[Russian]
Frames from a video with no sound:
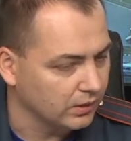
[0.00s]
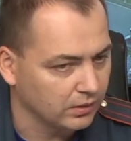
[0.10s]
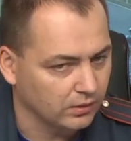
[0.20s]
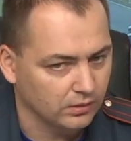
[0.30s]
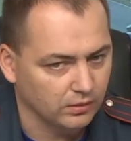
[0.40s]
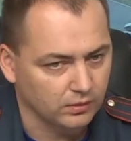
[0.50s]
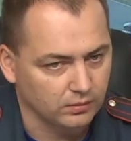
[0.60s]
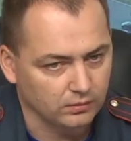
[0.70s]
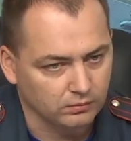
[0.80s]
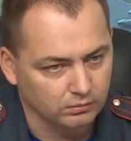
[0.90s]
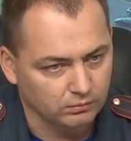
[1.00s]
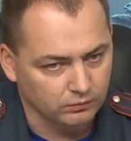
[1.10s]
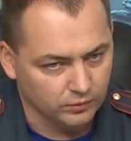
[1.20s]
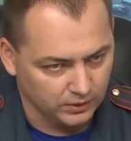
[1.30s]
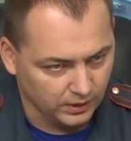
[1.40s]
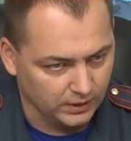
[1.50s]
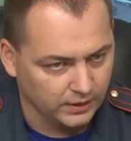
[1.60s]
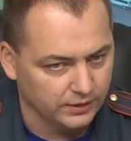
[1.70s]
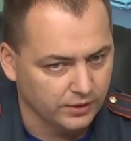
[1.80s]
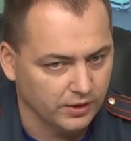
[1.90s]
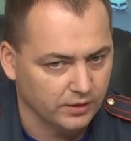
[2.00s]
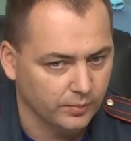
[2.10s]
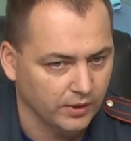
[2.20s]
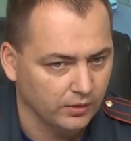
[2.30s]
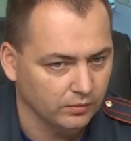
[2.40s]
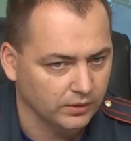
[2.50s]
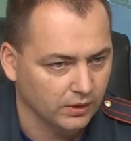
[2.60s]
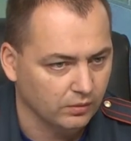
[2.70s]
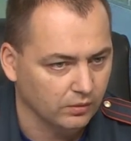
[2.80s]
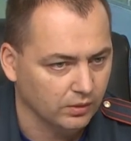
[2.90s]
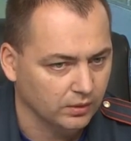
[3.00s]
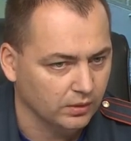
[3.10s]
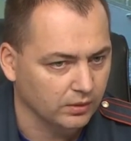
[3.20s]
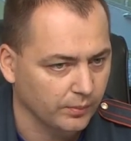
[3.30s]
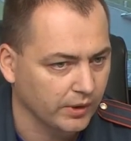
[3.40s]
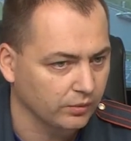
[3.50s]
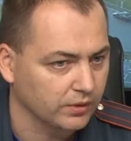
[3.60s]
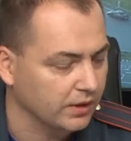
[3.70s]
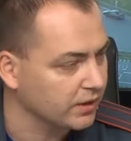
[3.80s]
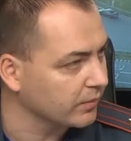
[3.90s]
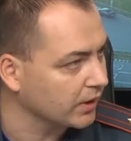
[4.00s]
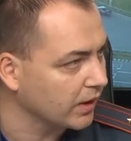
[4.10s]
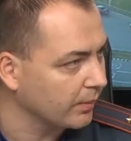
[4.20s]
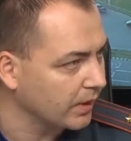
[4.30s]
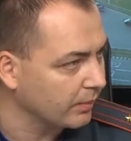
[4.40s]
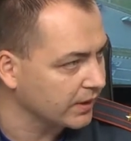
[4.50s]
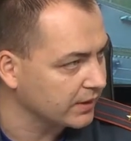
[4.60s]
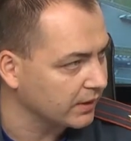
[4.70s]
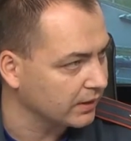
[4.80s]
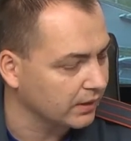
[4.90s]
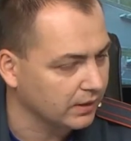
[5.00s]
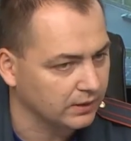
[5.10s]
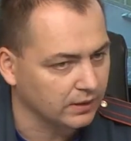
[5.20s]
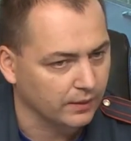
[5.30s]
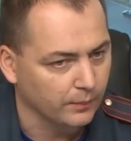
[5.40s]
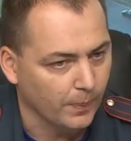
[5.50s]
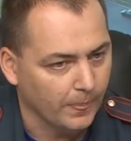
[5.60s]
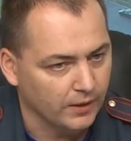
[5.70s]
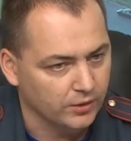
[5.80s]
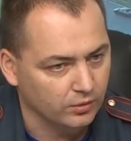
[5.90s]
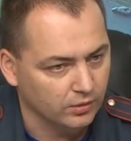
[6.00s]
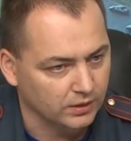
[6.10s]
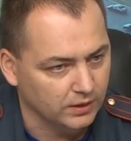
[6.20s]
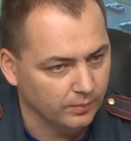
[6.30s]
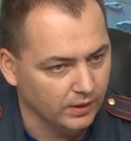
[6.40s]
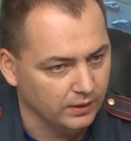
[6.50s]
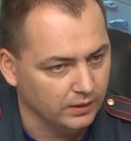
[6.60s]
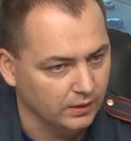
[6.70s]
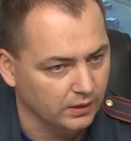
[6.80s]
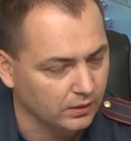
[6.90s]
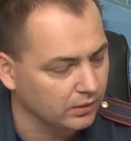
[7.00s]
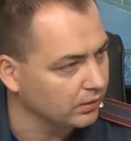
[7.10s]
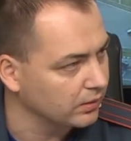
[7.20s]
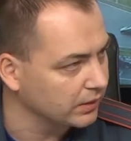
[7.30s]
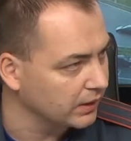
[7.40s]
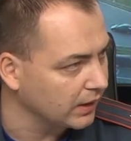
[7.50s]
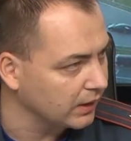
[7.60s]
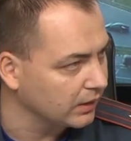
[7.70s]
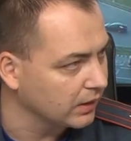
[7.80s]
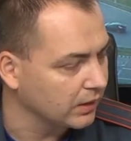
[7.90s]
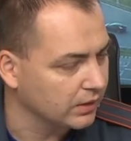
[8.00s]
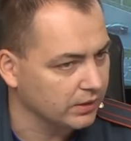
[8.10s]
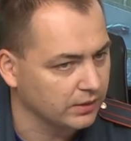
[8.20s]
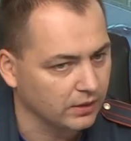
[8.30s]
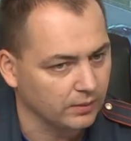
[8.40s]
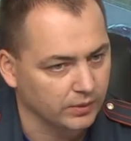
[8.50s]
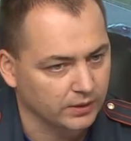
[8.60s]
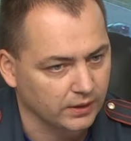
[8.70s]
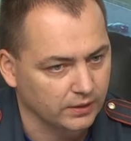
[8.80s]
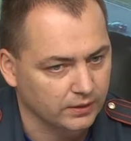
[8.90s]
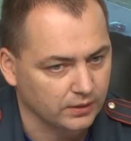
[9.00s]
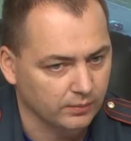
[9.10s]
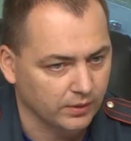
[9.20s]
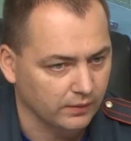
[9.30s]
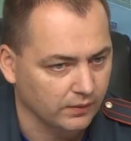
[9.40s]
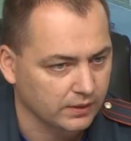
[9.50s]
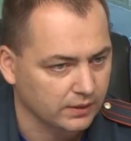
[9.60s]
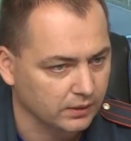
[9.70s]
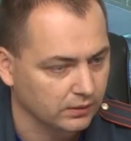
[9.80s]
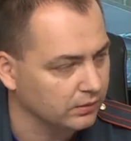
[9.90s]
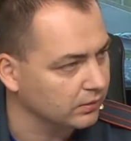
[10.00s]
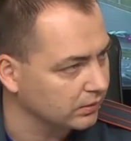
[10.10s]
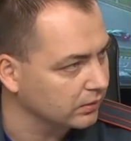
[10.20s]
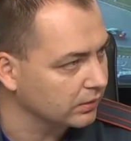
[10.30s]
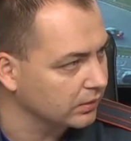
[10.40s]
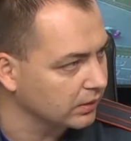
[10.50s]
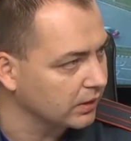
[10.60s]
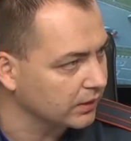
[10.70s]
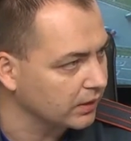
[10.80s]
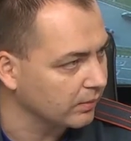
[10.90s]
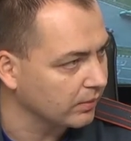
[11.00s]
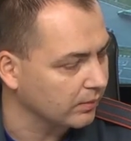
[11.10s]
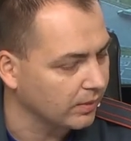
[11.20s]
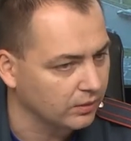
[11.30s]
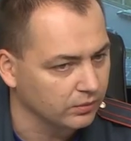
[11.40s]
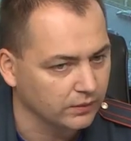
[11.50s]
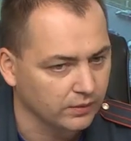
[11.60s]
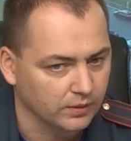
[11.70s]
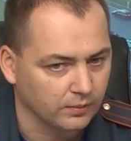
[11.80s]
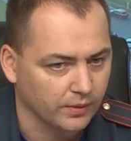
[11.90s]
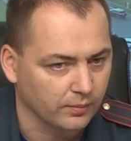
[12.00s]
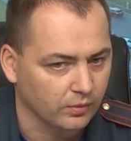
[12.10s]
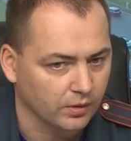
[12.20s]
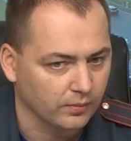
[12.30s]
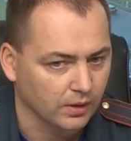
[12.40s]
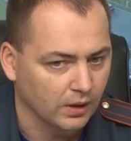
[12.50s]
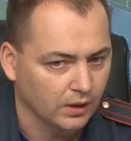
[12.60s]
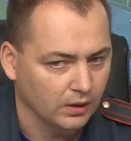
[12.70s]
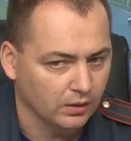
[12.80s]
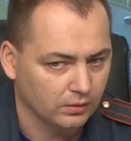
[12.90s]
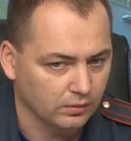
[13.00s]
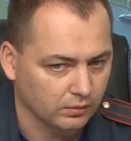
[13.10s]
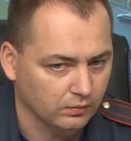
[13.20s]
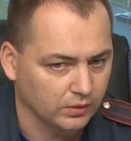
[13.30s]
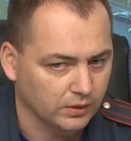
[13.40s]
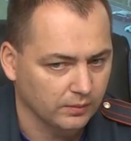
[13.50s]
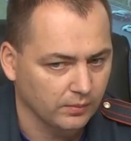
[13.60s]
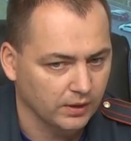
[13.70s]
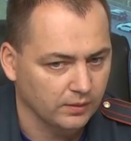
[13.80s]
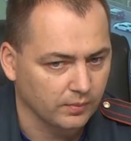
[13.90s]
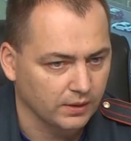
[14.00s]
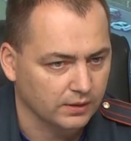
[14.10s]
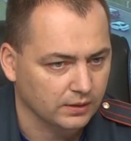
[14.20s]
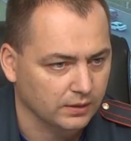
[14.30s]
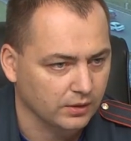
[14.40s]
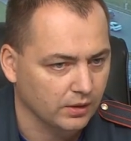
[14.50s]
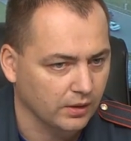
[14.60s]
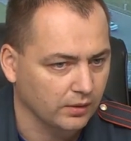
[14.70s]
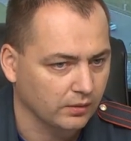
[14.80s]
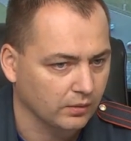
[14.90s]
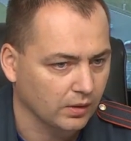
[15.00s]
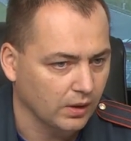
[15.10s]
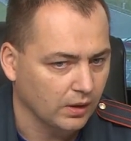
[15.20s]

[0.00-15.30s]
Вот как раз сейчас период такой период, скажем так, опасений, когда еще отопление не дали, жители пытаются обогреваться э, электрооборудованием, да, да. приборами, но вот имеет место, к сожалению.